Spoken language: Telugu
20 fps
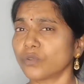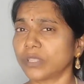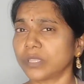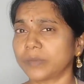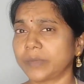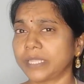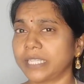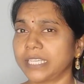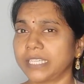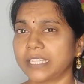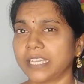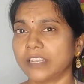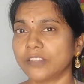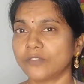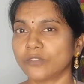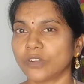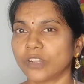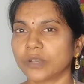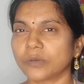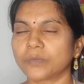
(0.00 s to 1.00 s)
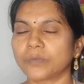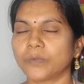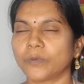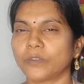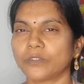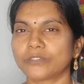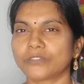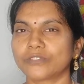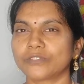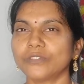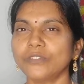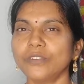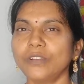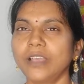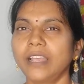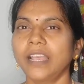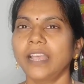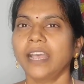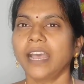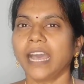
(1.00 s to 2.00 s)
కొంతమందికి తెలిసి ఉండకపోవచ్చు
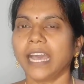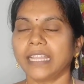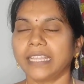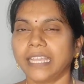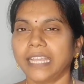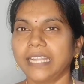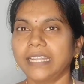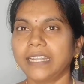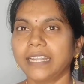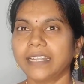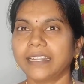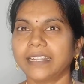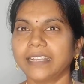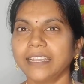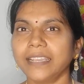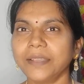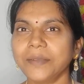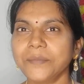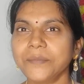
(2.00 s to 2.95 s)
అదేంటంటే